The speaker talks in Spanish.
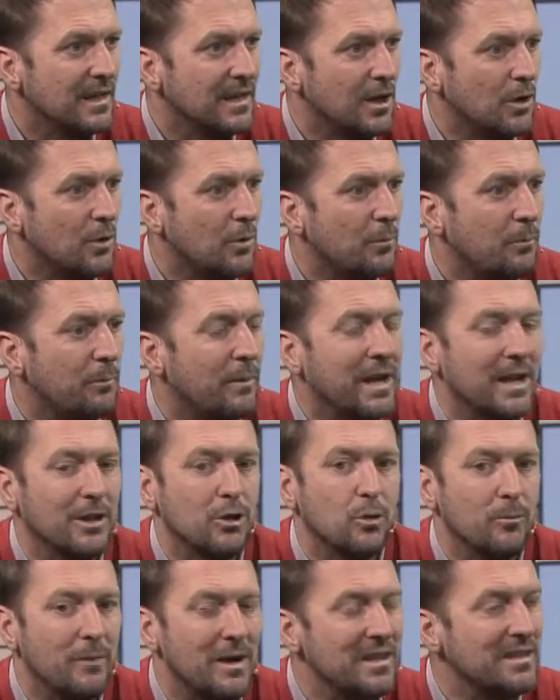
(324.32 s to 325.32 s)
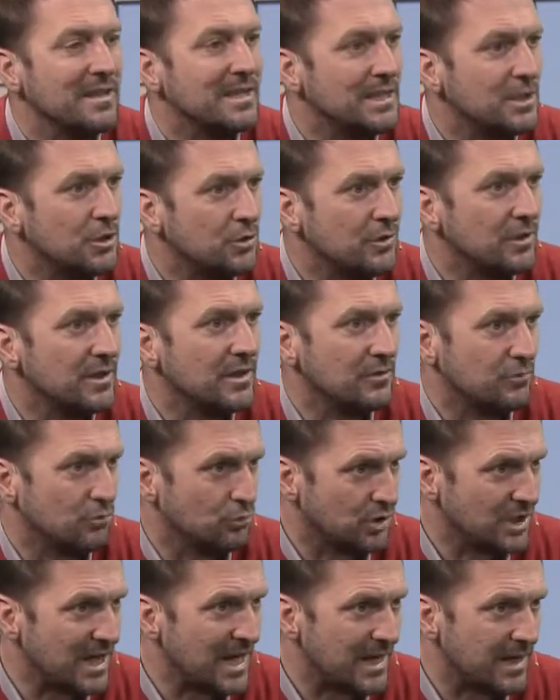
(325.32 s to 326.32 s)
digamos, para tomar decisiones en
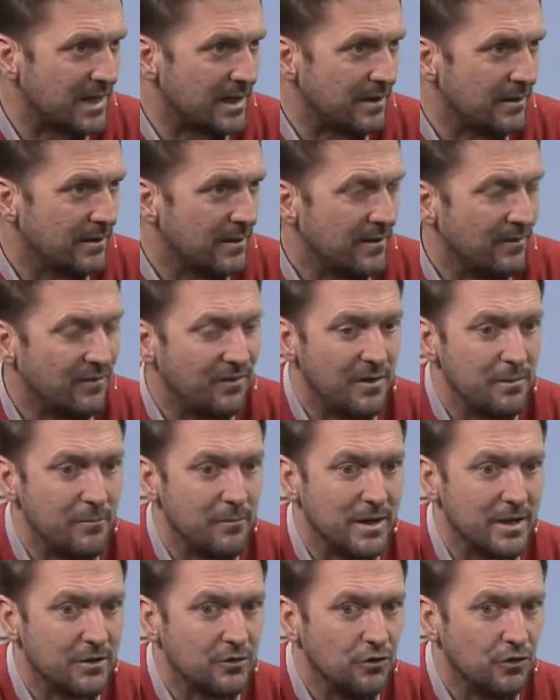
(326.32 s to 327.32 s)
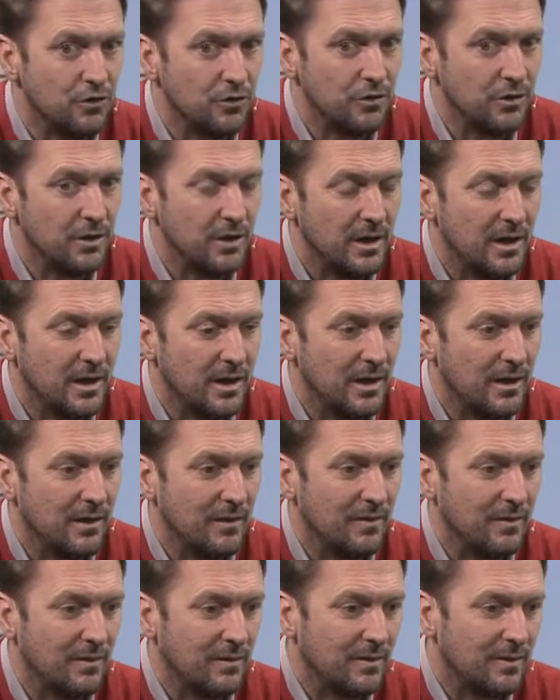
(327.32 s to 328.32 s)
su chacra, de inversión
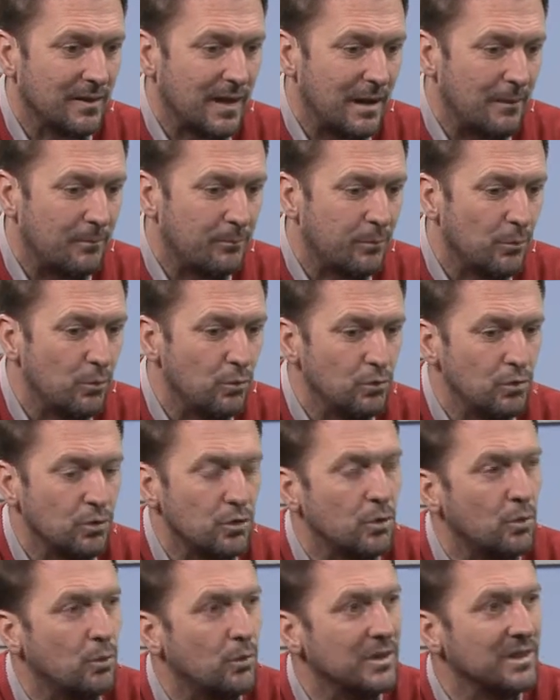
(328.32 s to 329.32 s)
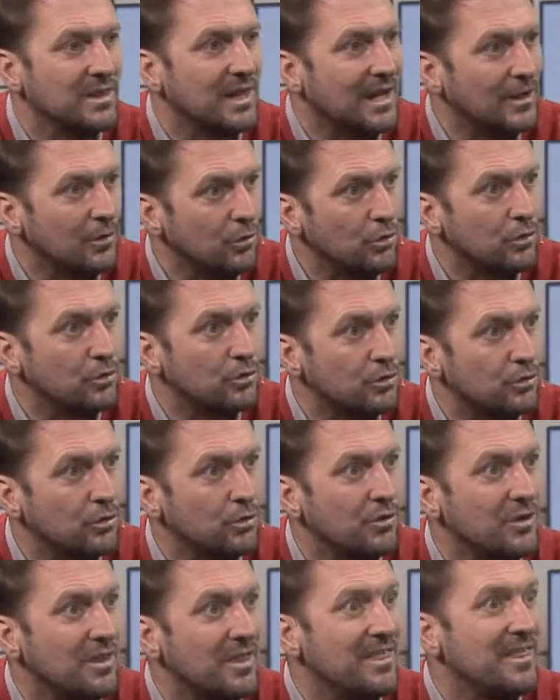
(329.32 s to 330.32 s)
en tal punto o en tal
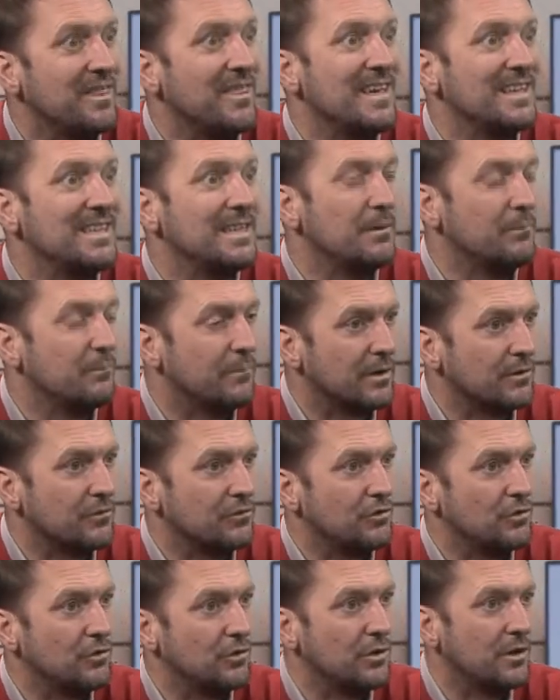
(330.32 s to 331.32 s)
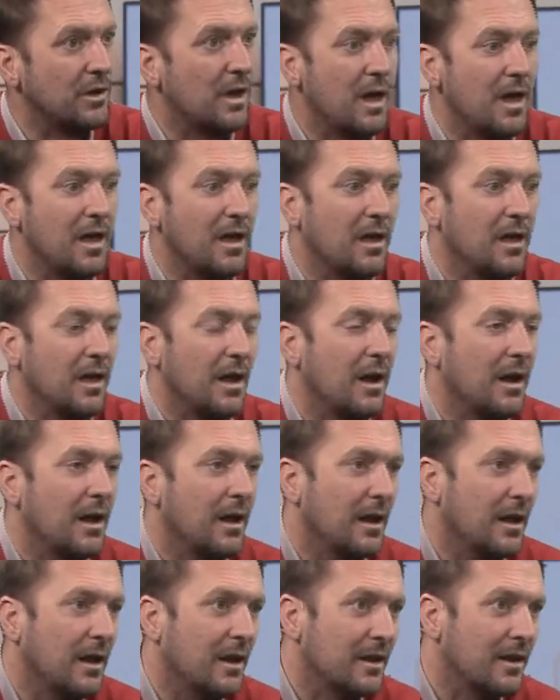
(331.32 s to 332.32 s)
otro, de desinversión. e
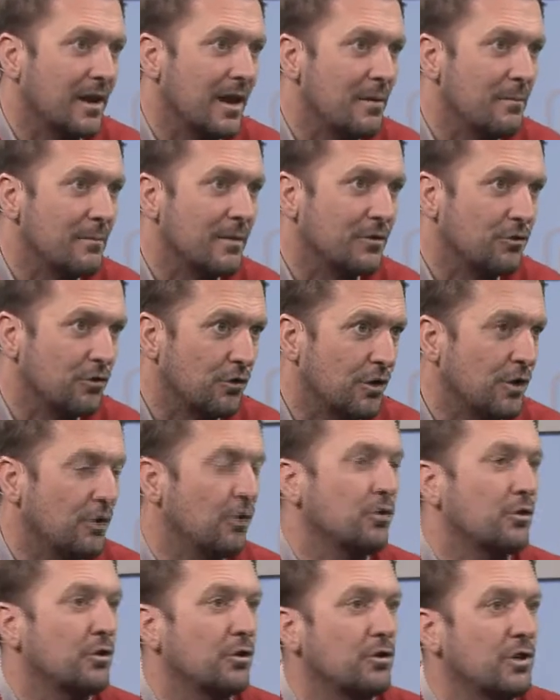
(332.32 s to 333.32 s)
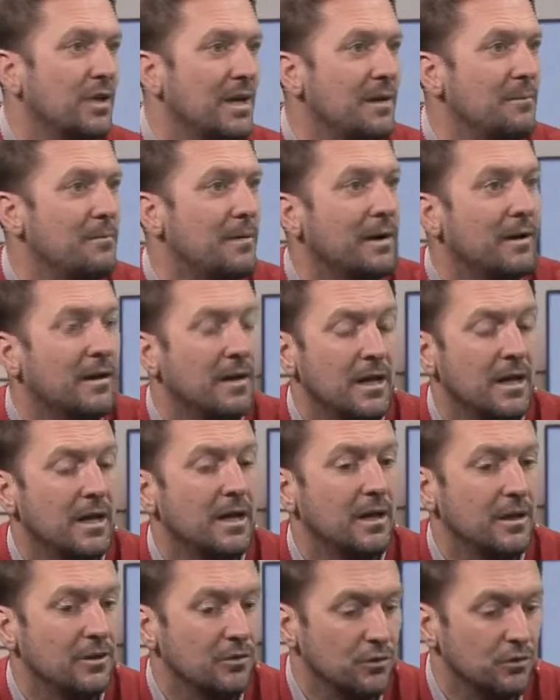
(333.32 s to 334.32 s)
reinversión en otro tema.
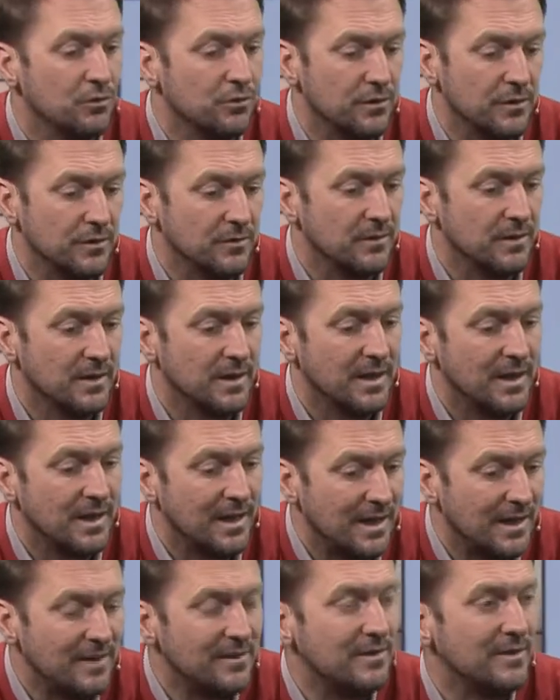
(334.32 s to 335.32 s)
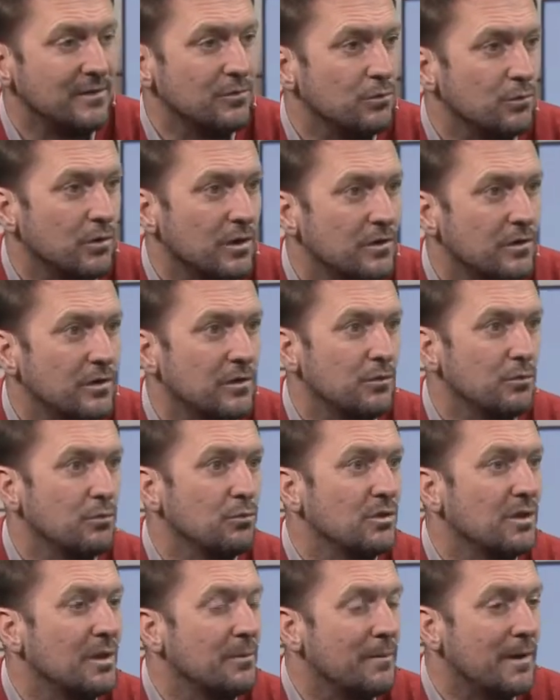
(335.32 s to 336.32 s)
Entonces, ese es, ese es
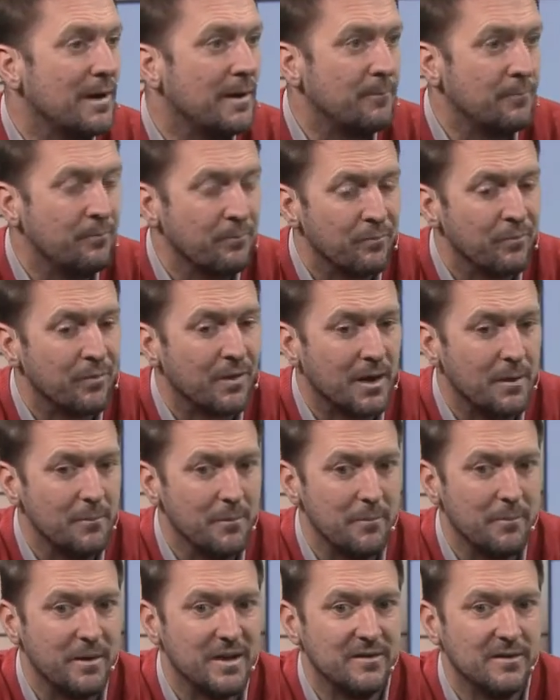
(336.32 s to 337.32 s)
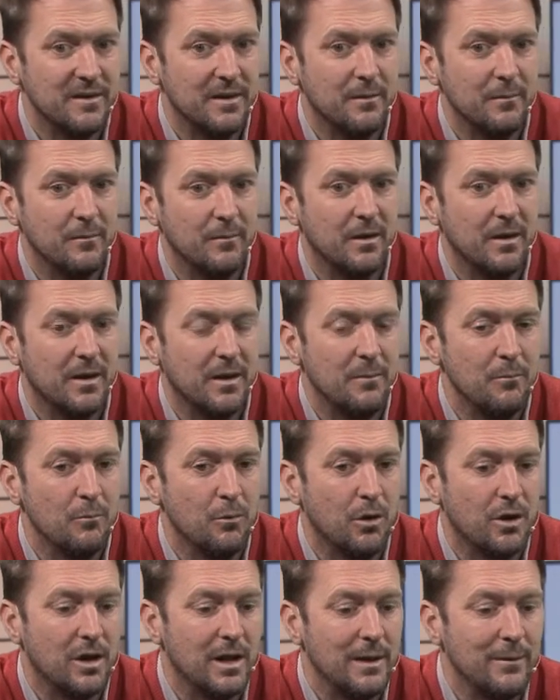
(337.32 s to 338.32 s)
un tema que me parece que es
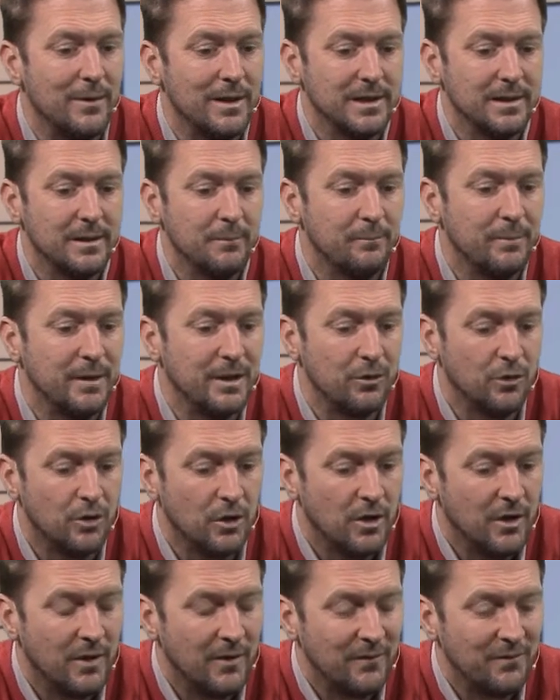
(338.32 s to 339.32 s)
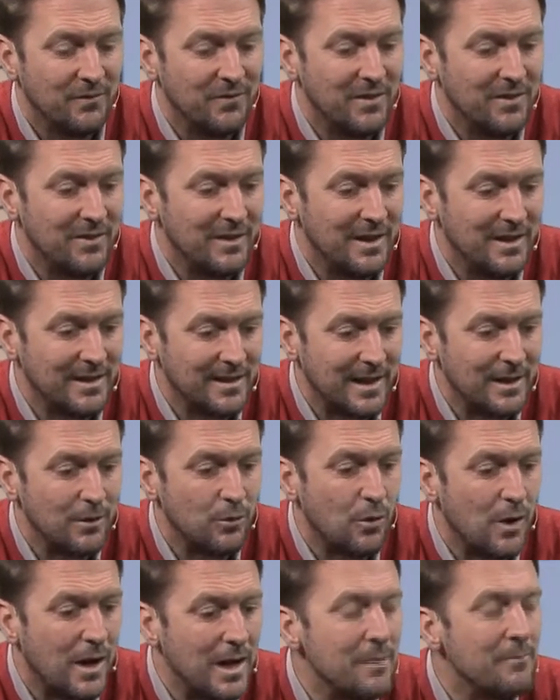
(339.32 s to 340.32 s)
muy relevante. Pero desde el
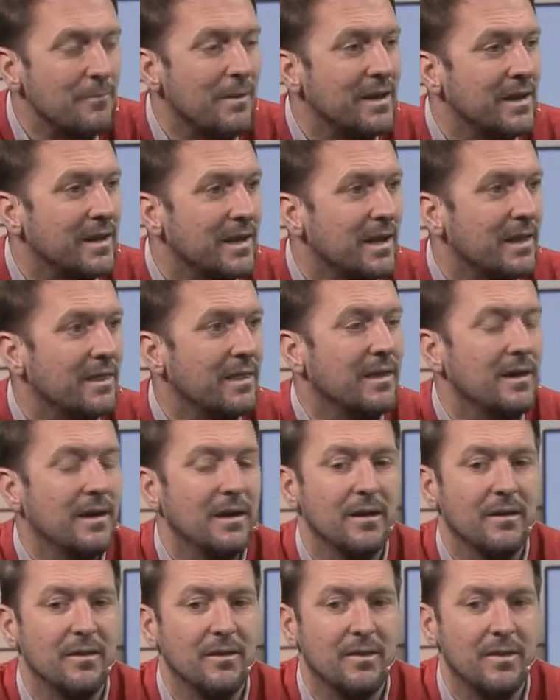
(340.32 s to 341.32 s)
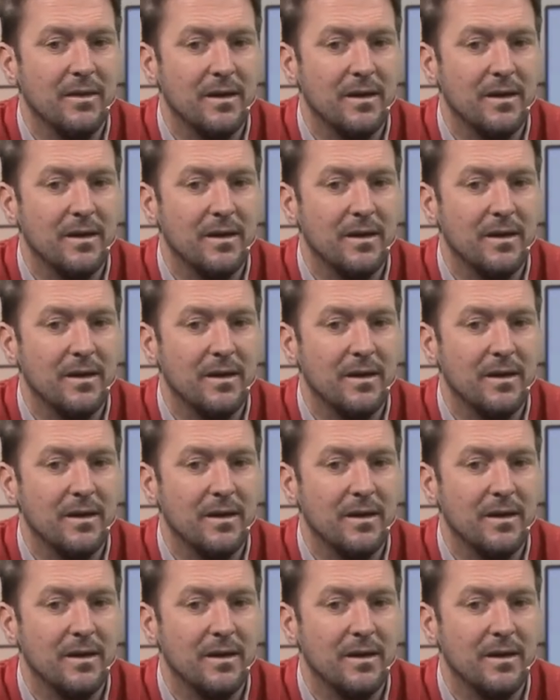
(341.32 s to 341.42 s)
Estado hay maneras de